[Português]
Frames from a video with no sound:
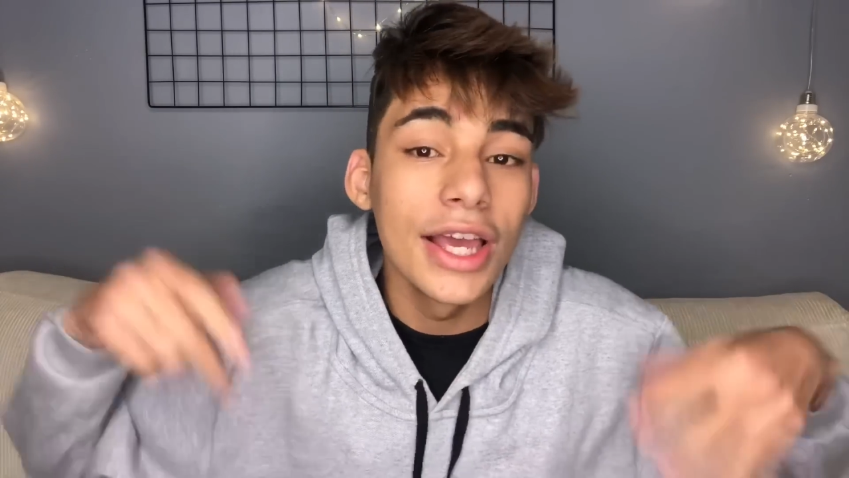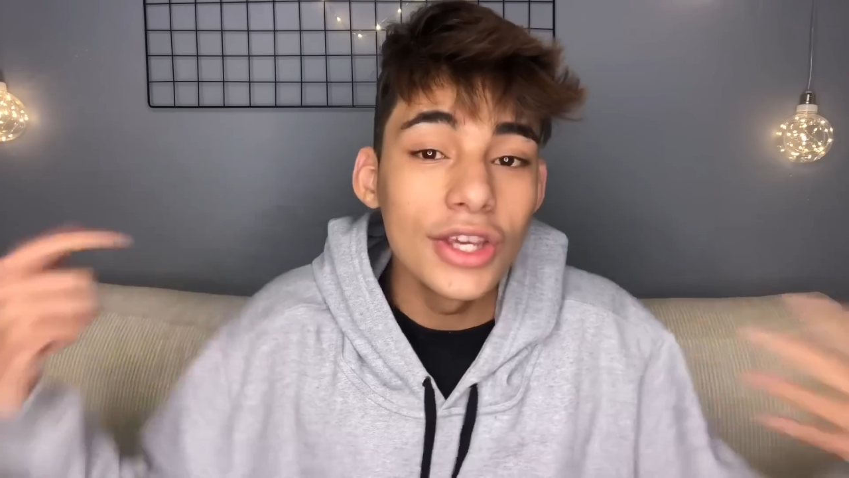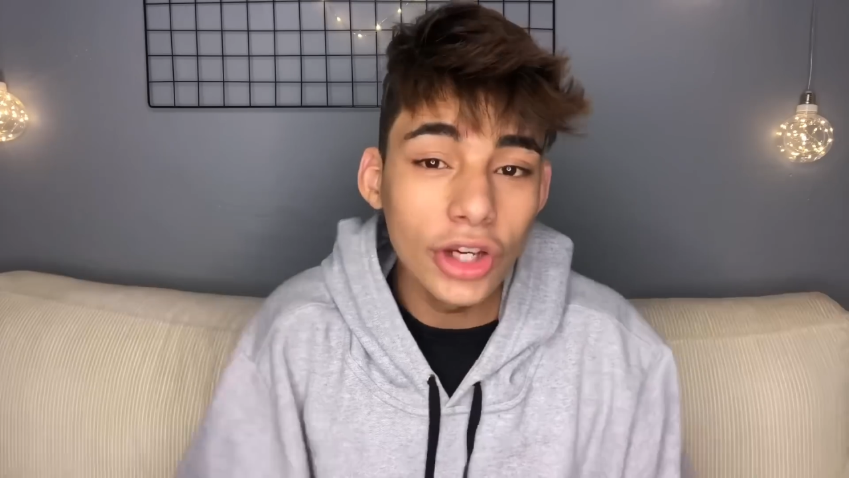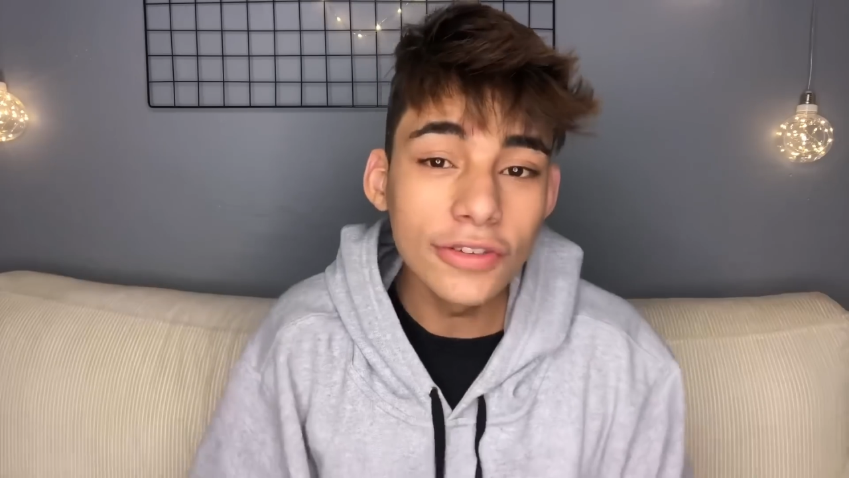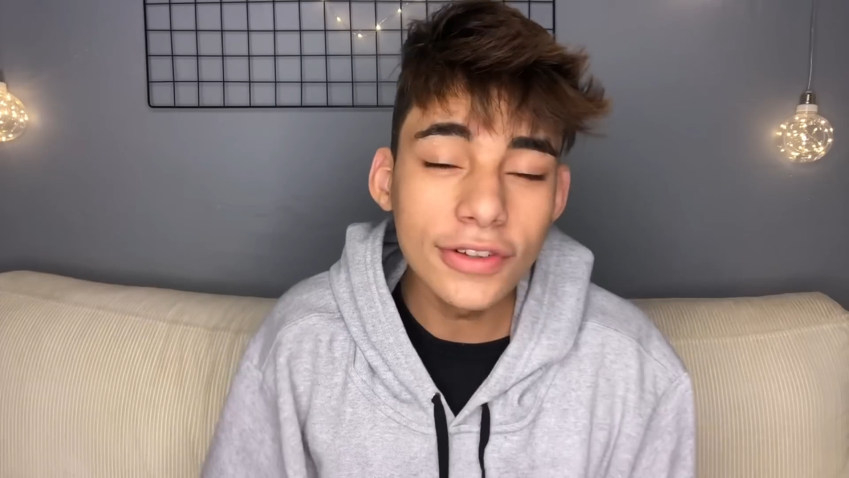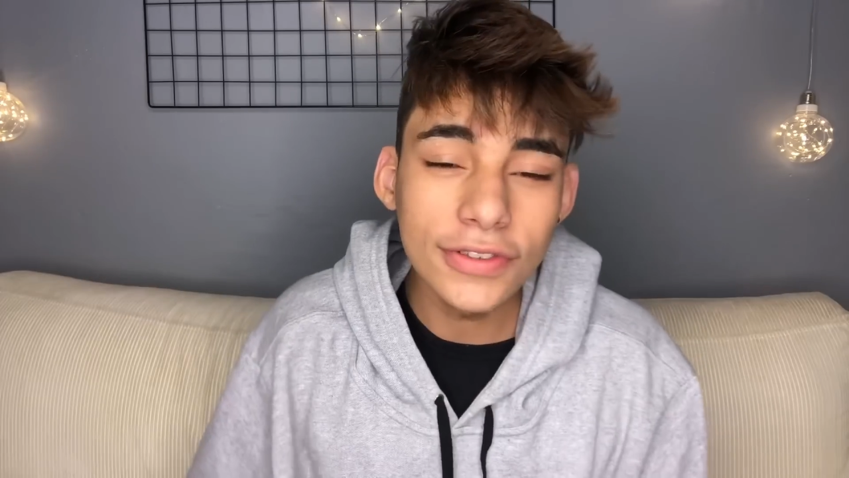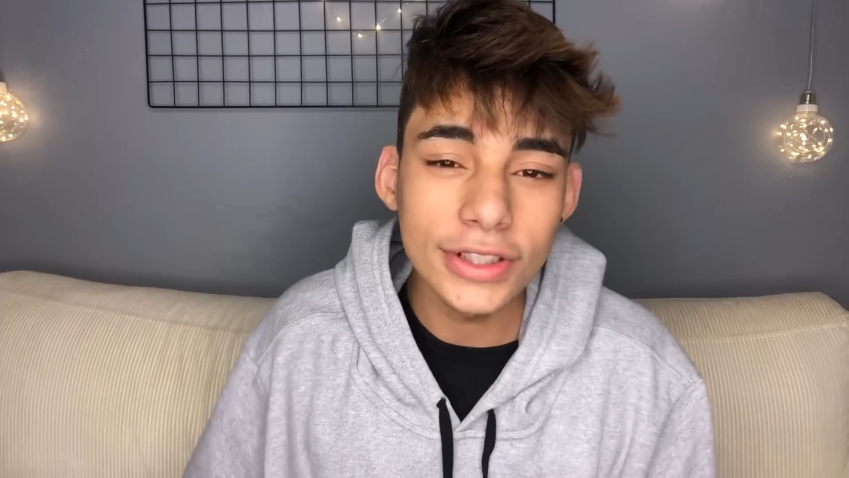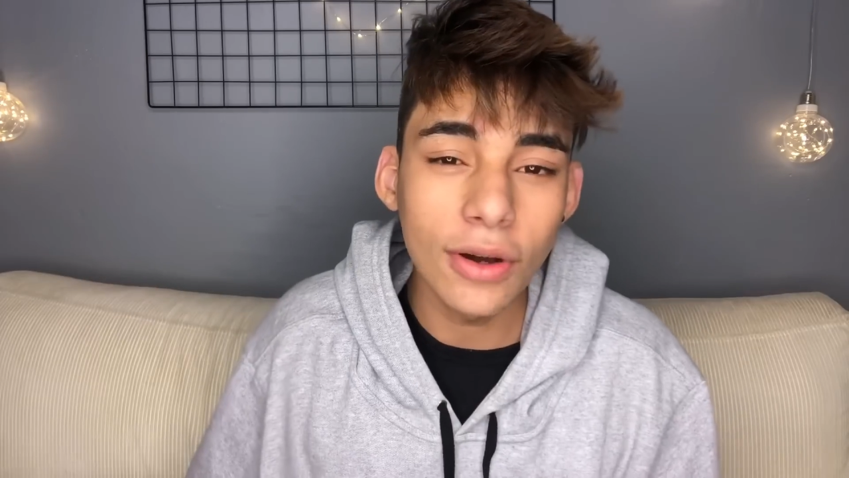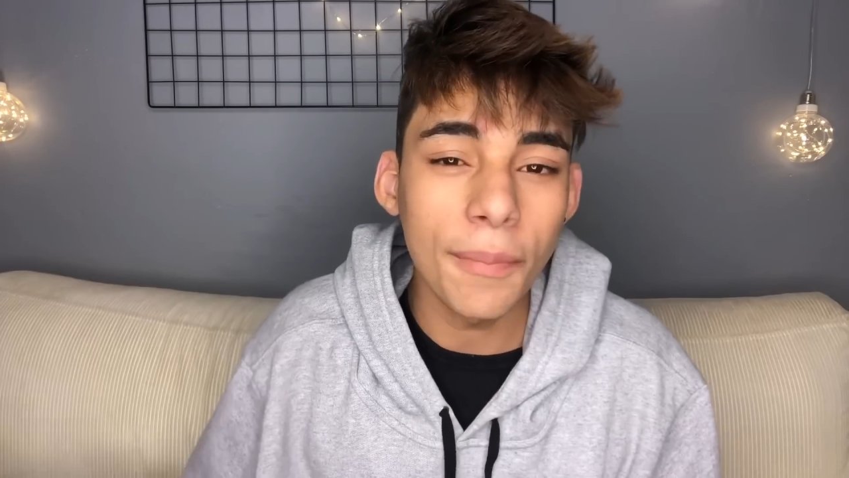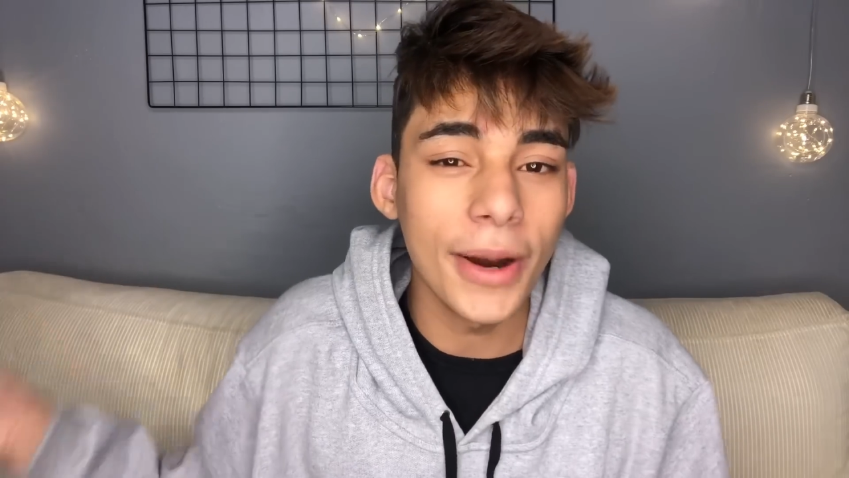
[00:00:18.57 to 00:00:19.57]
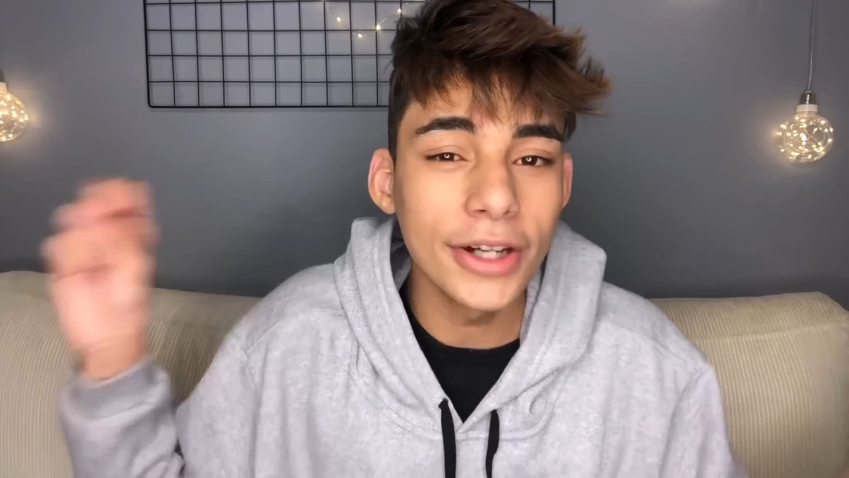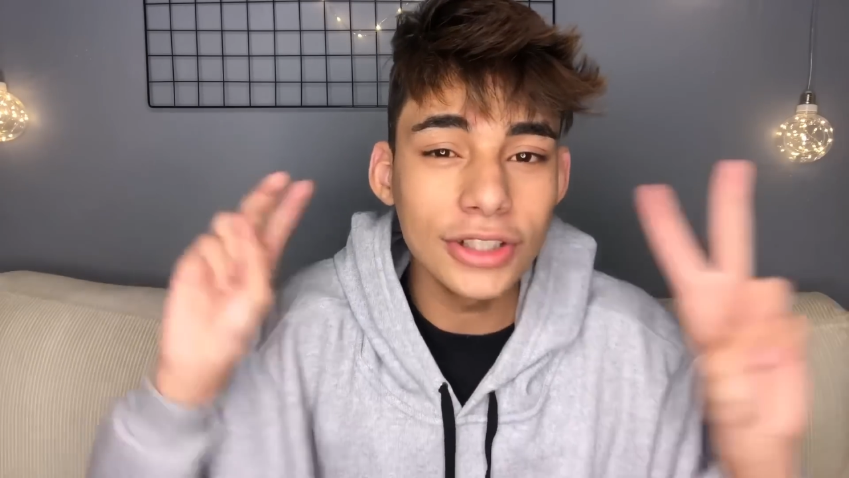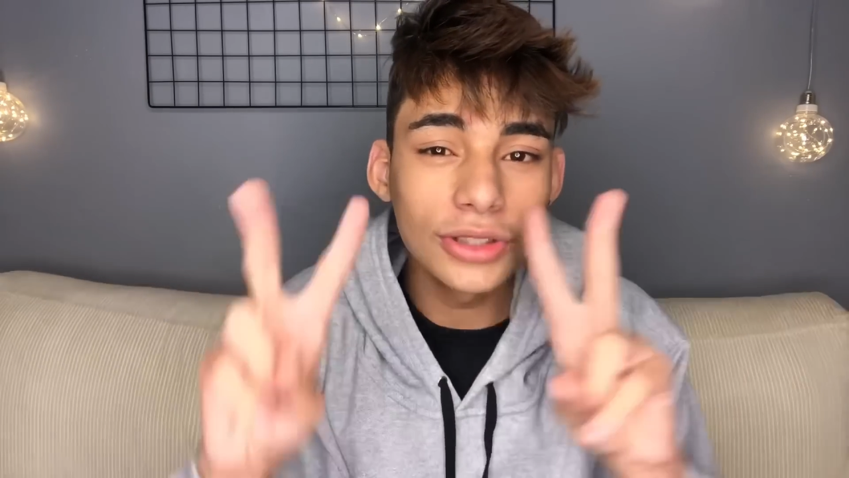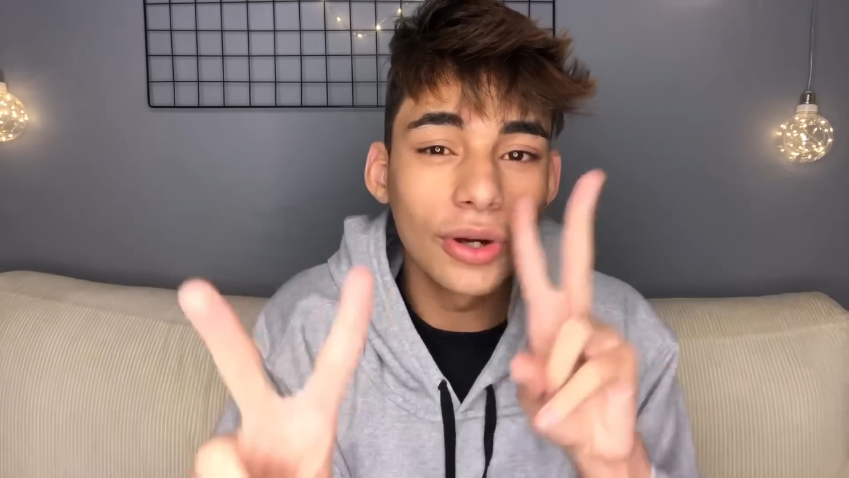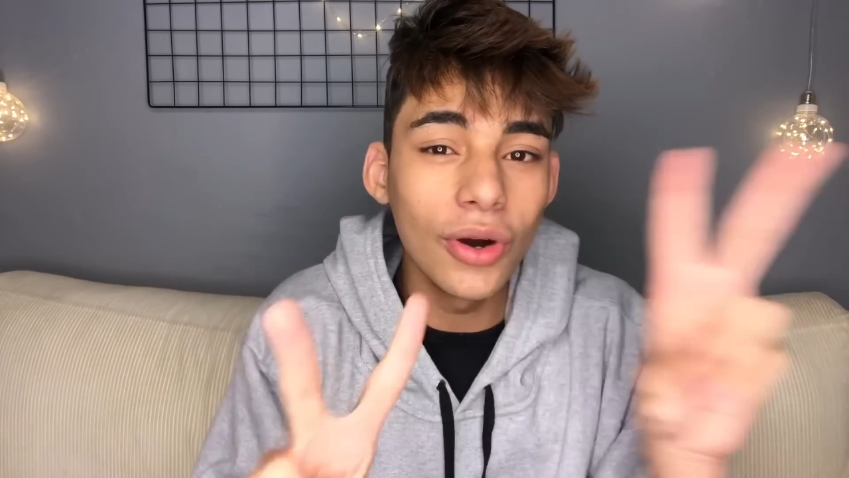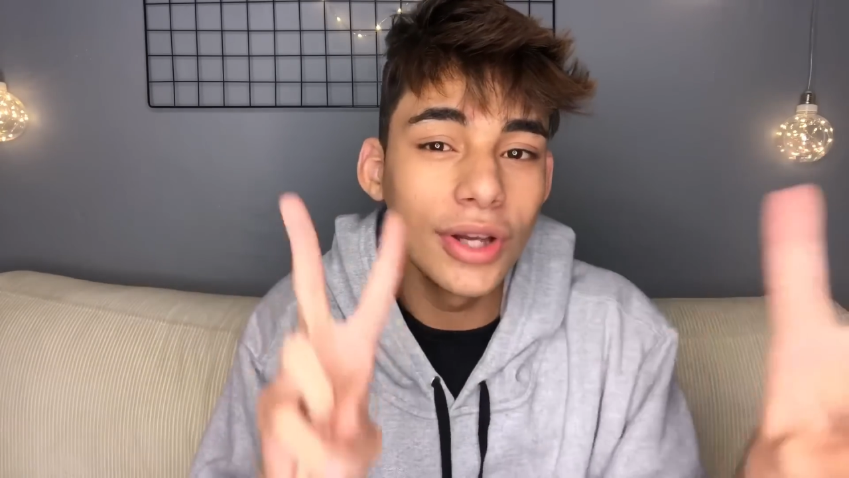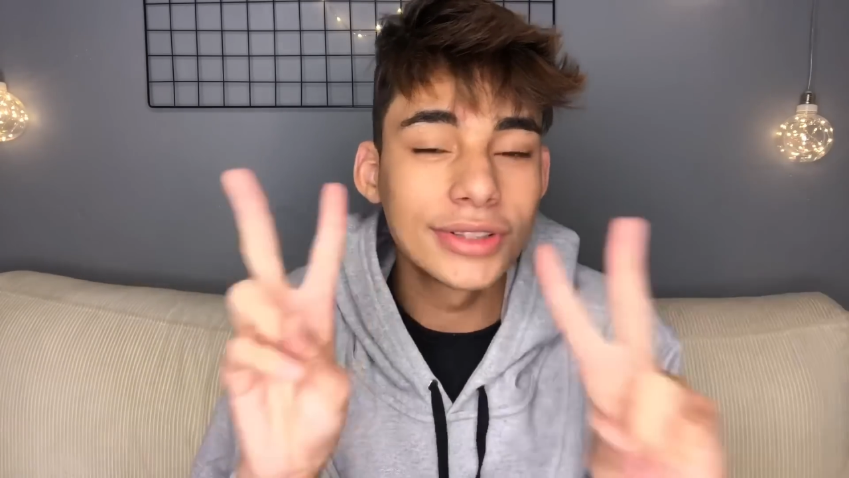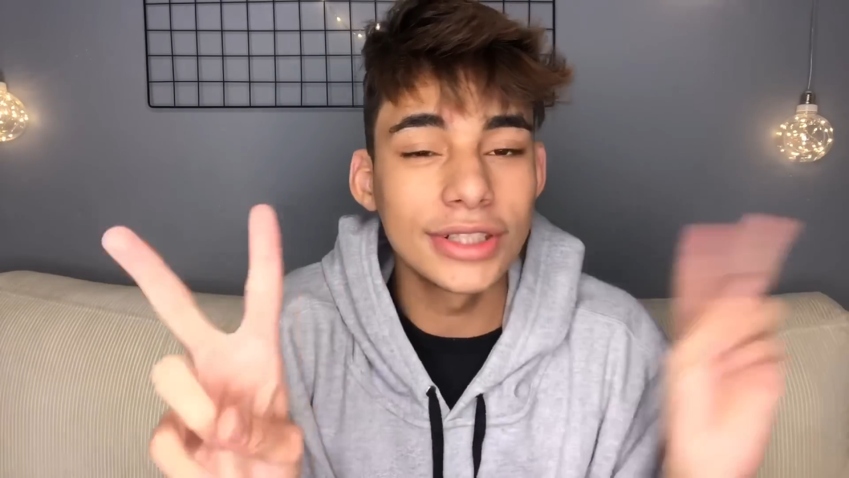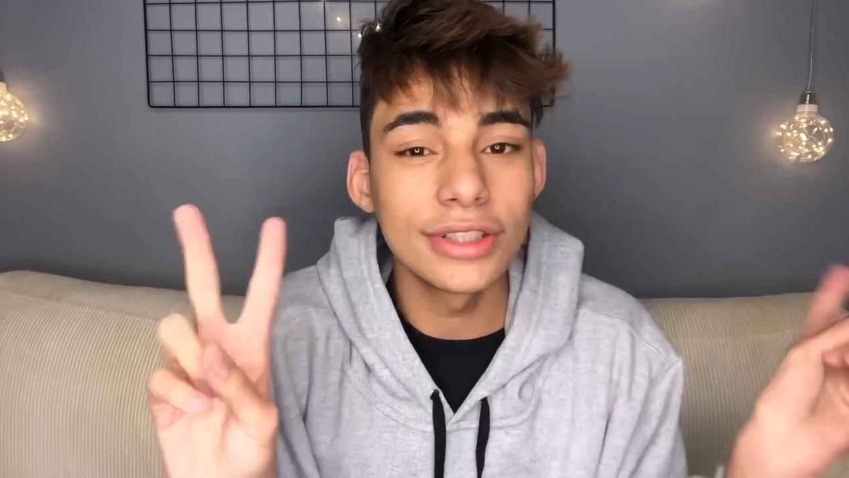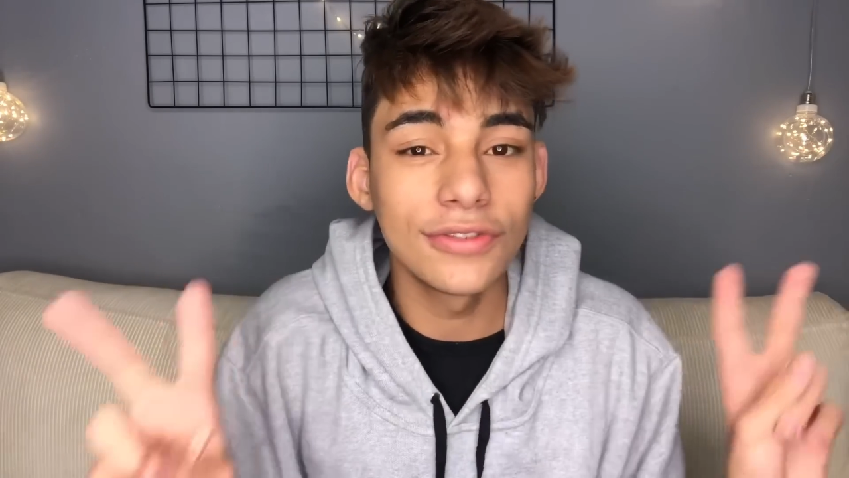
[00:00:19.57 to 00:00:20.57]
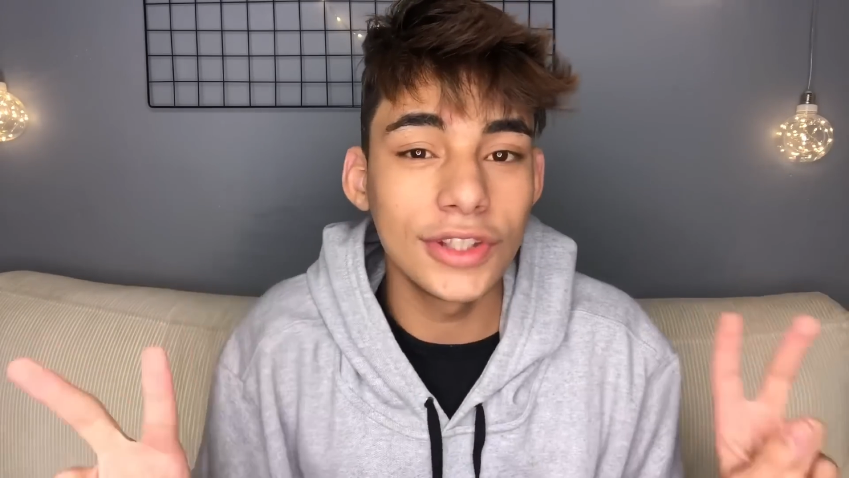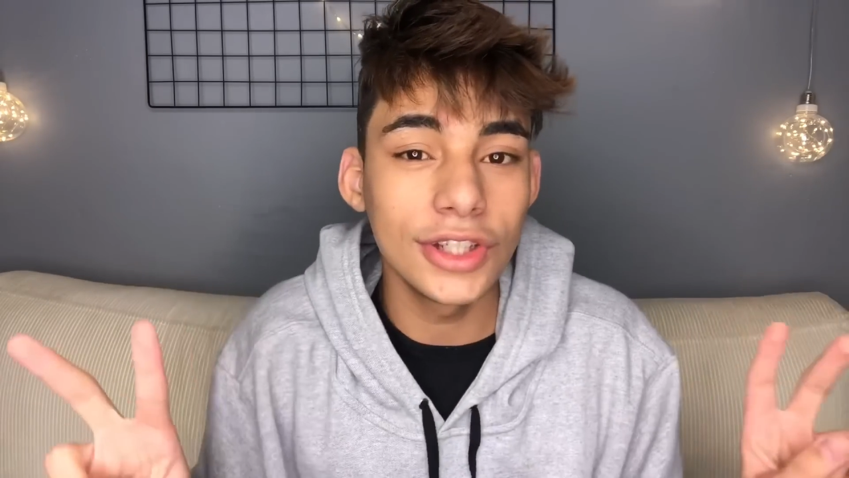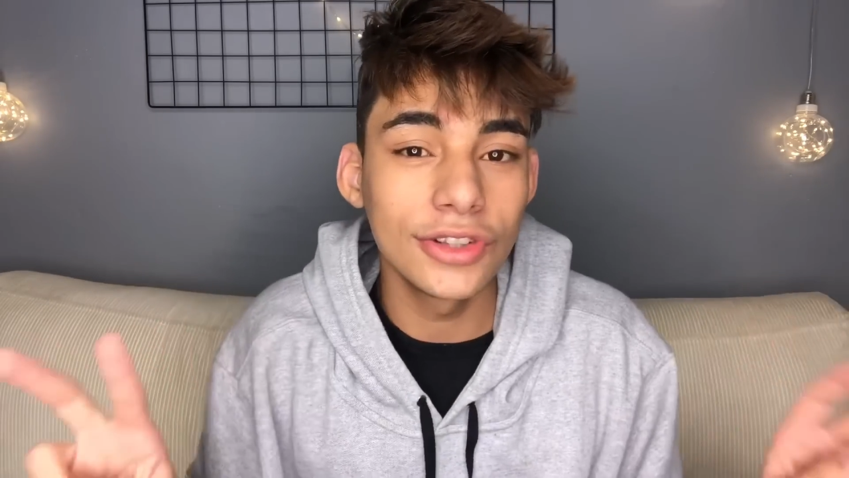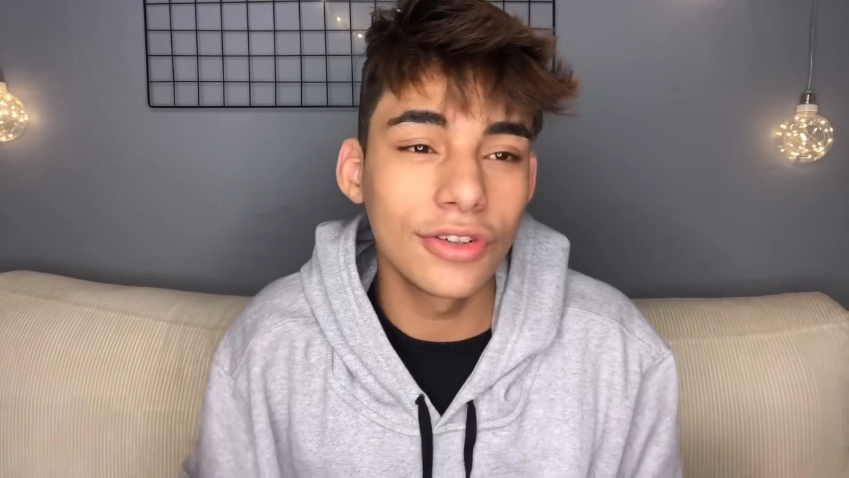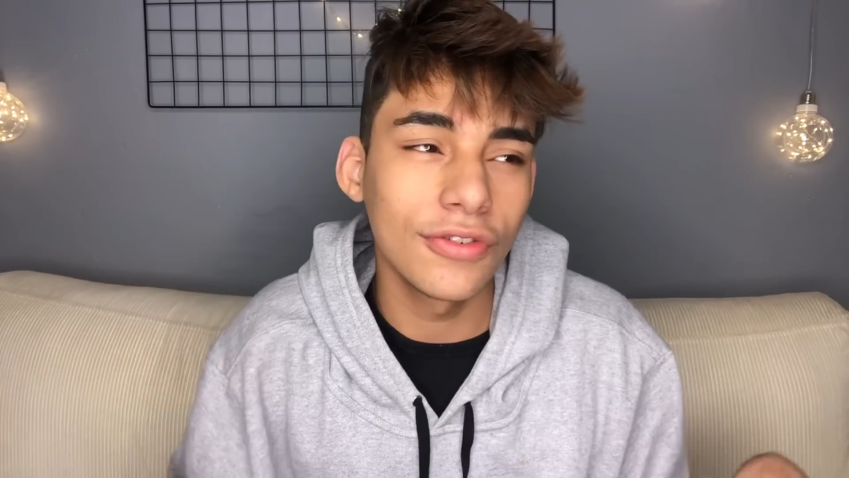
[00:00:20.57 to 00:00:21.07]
E hoje eu vim fazer uma parte 2 desse vídeo,